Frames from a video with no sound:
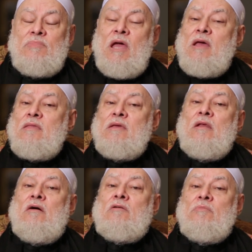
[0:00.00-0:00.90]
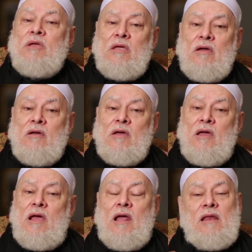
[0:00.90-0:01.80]
بهذه العربية
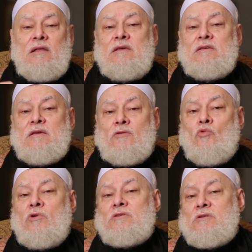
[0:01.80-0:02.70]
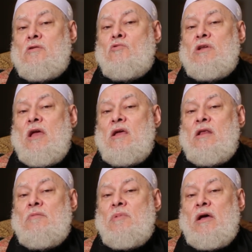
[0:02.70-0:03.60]
التي ستوصلنا
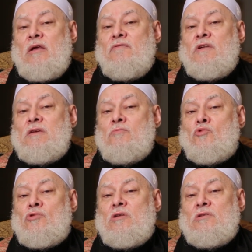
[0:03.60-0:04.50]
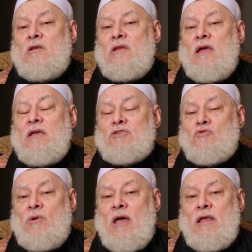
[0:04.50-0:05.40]
الى معرفه مراد الله
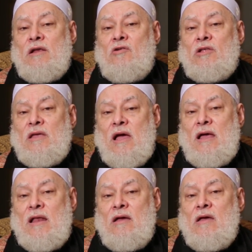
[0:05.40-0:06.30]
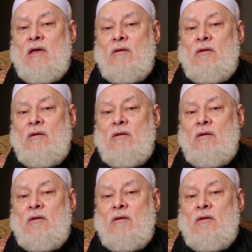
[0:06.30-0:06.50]
سبحانه وتعالى